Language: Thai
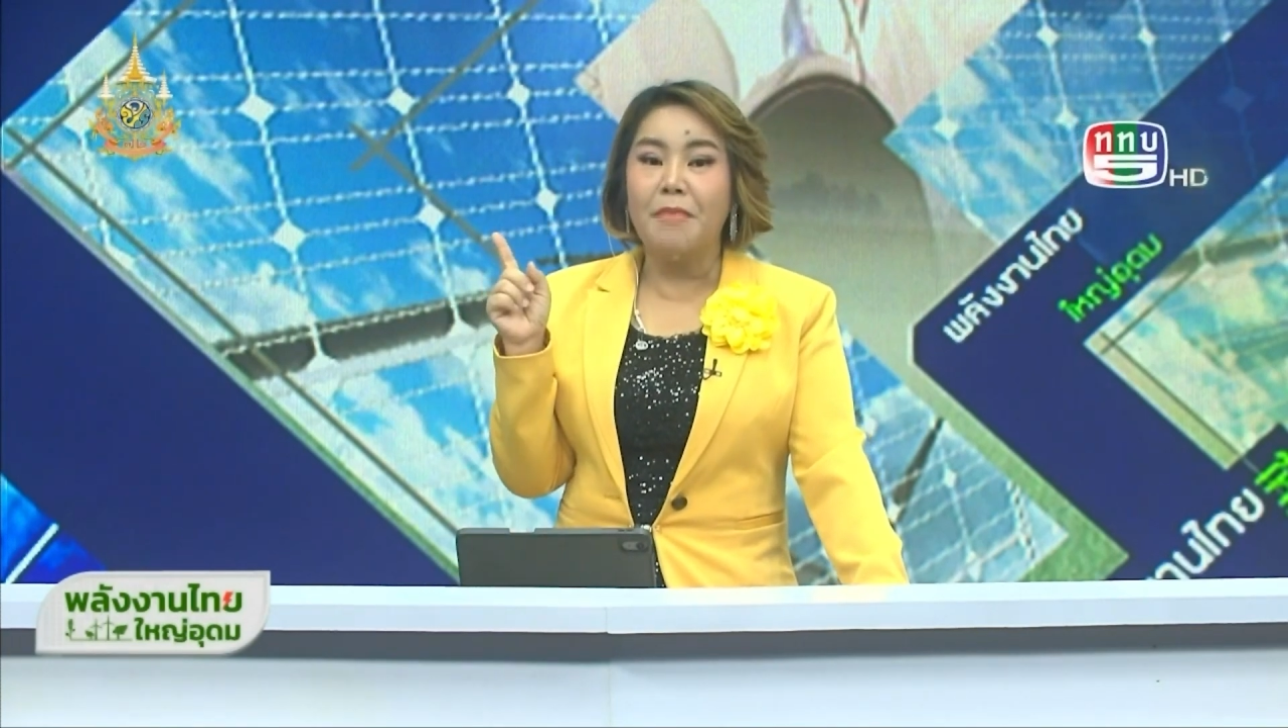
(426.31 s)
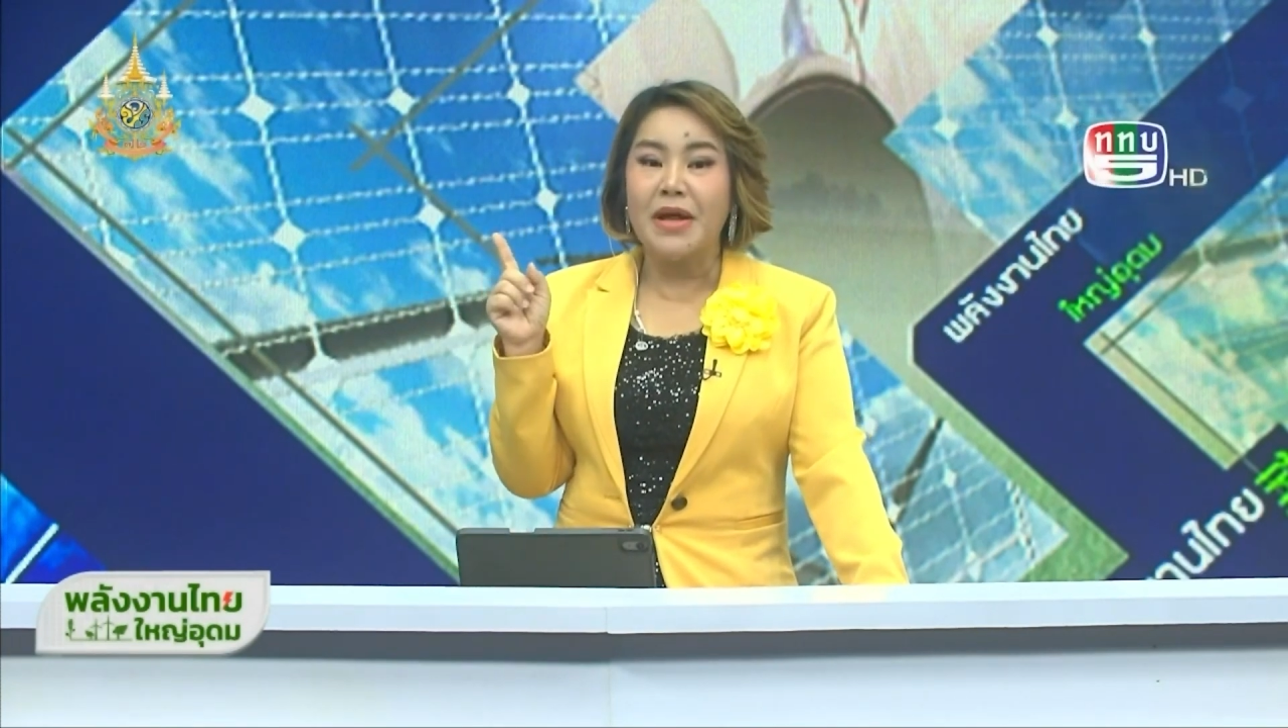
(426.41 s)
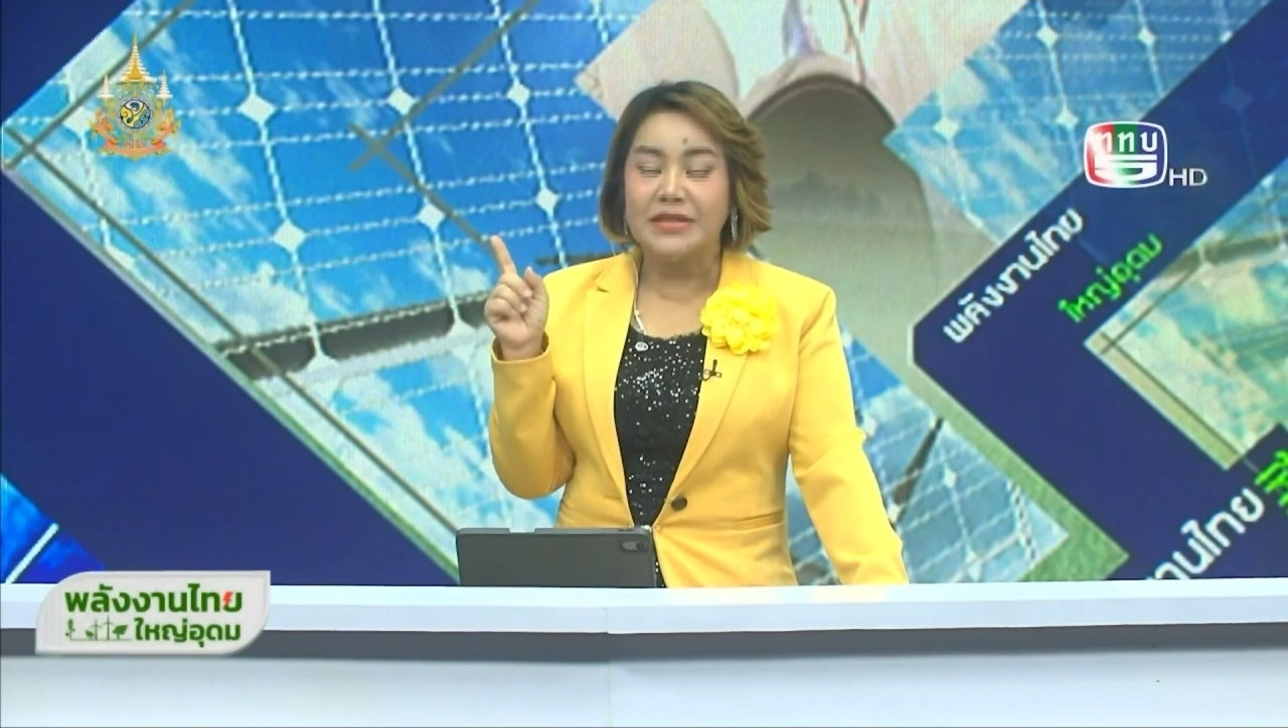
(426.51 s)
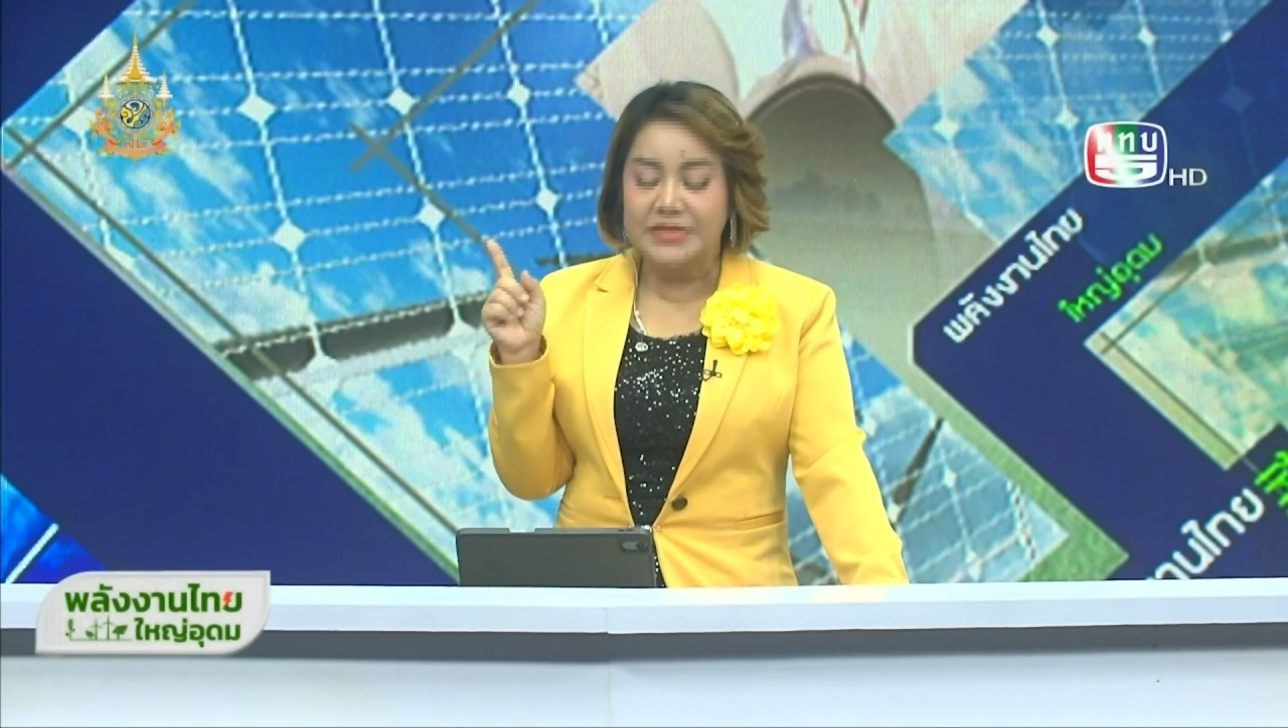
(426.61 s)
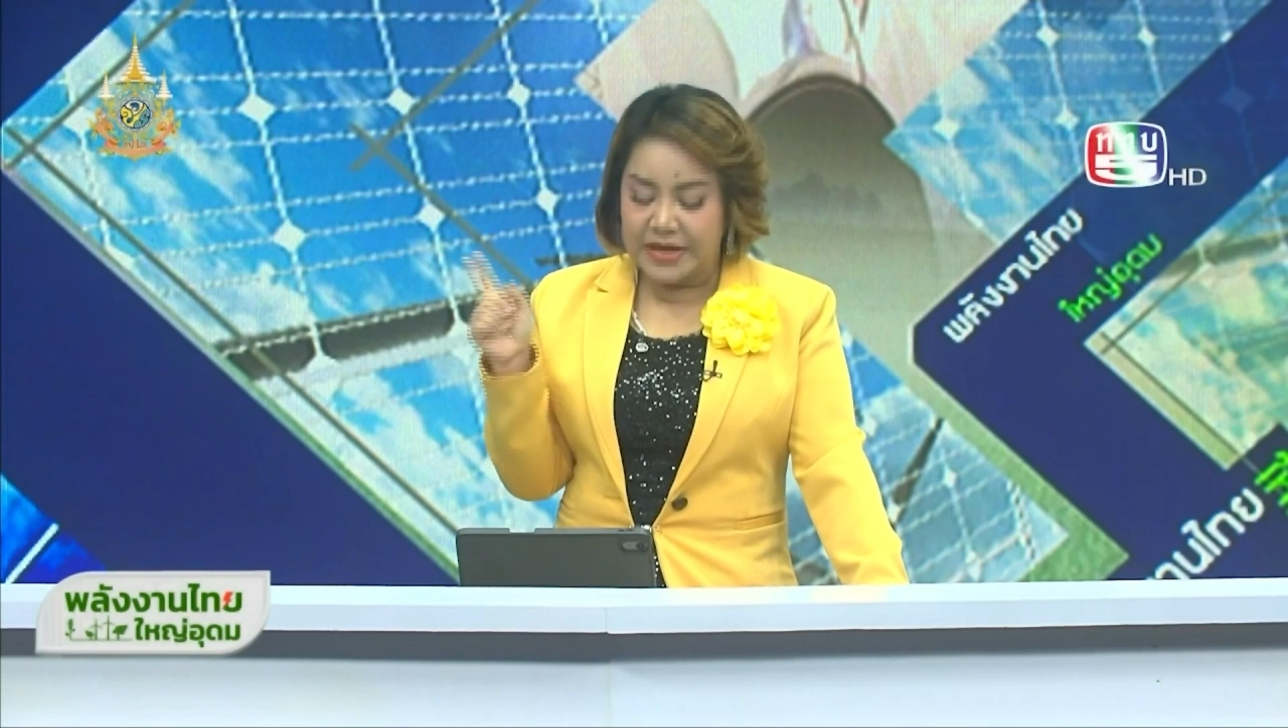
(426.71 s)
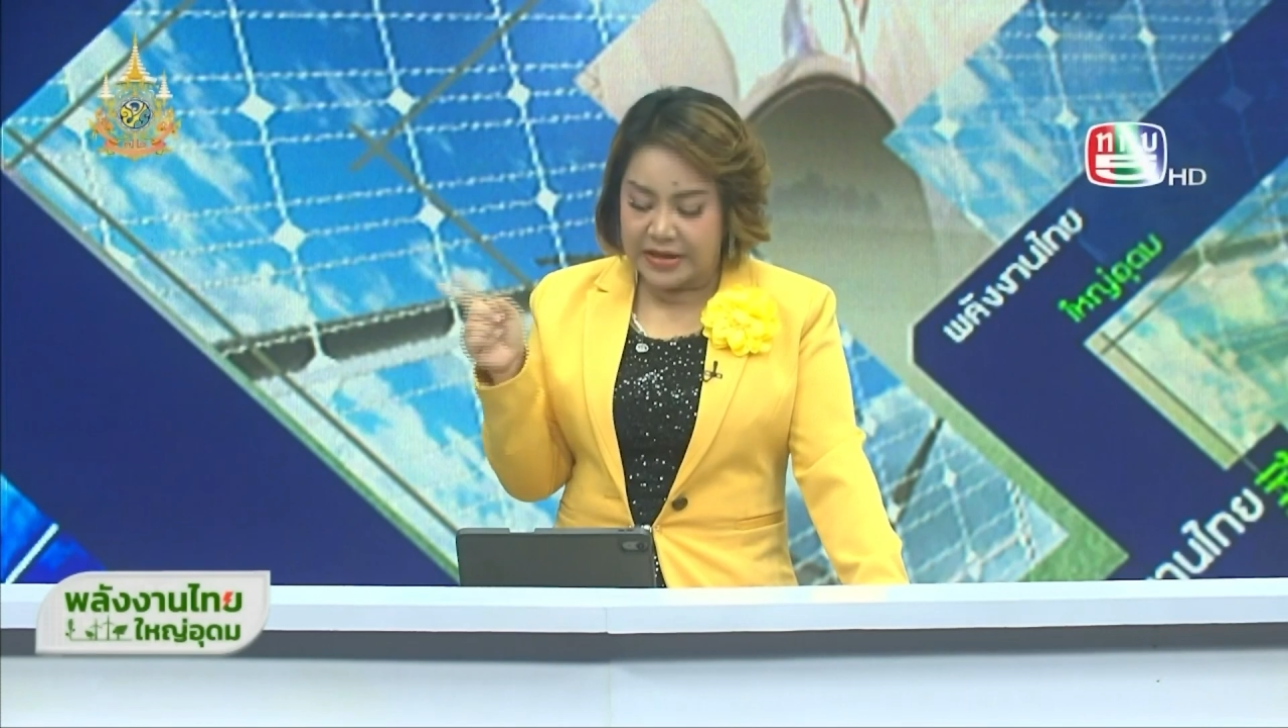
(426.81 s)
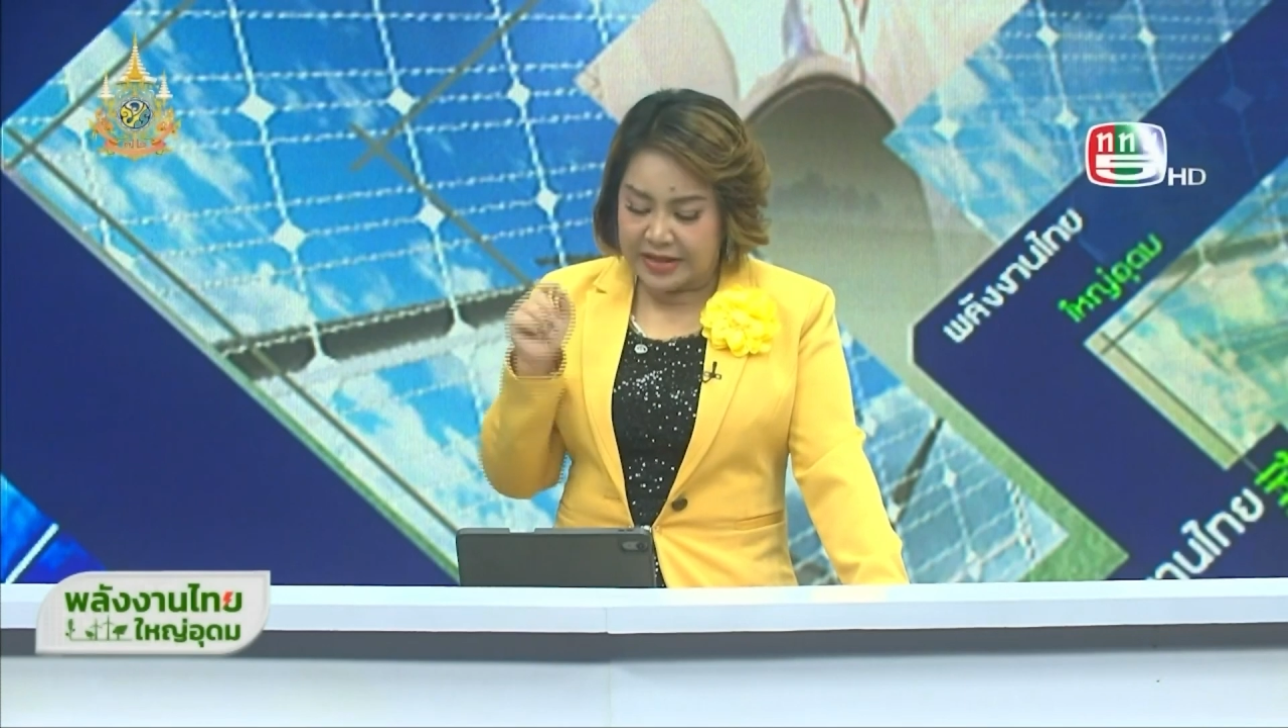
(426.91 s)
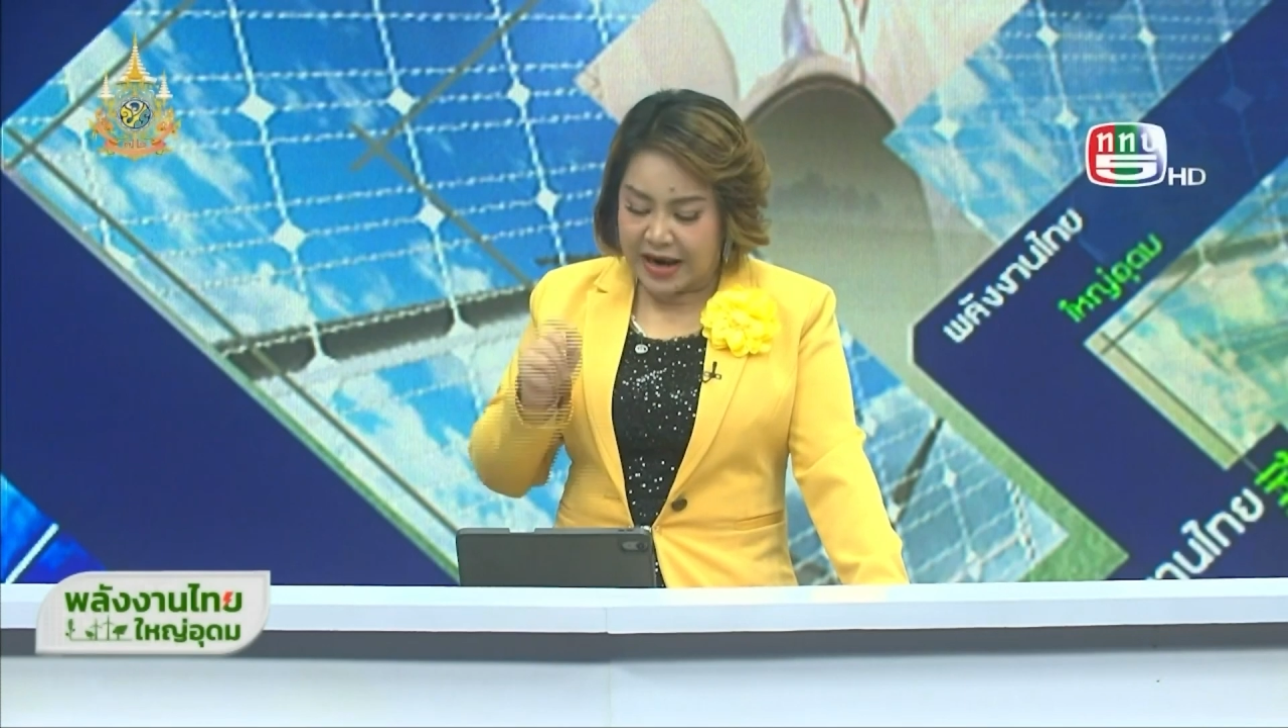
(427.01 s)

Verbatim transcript: เบนซิน